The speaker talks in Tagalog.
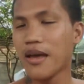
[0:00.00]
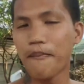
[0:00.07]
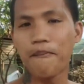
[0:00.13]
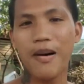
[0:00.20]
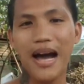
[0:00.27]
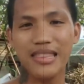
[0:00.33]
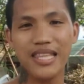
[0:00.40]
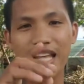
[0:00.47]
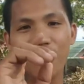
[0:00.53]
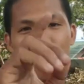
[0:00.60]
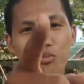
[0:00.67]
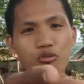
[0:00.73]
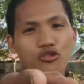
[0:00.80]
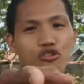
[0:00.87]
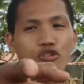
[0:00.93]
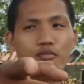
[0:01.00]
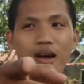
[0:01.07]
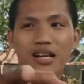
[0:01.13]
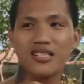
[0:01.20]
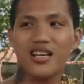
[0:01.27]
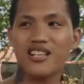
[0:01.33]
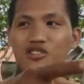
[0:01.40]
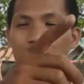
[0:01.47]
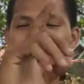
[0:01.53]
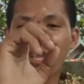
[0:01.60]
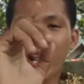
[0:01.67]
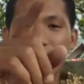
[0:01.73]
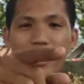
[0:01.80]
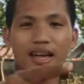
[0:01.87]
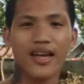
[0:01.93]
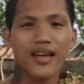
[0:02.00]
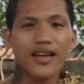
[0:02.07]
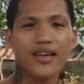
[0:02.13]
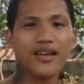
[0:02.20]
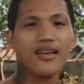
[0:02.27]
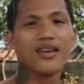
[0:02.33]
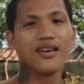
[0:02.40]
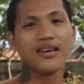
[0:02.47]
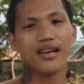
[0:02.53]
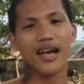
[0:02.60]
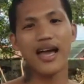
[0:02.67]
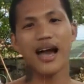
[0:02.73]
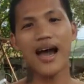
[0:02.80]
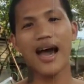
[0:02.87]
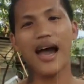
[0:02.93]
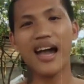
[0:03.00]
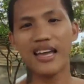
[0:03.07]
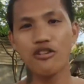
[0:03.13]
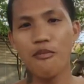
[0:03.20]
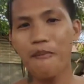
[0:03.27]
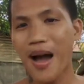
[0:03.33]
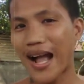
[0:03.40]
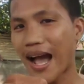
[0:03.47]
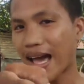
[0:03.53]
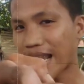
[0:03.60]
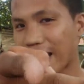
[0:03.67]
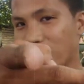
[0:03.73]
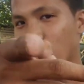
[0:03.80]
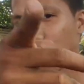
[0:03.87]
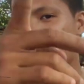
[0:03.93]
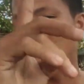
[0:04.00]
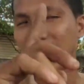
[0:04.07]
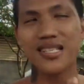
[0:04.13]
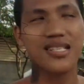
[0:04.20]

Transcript: titigil na daw siya sa pangahype at titigil na rin daw sa pagbablog.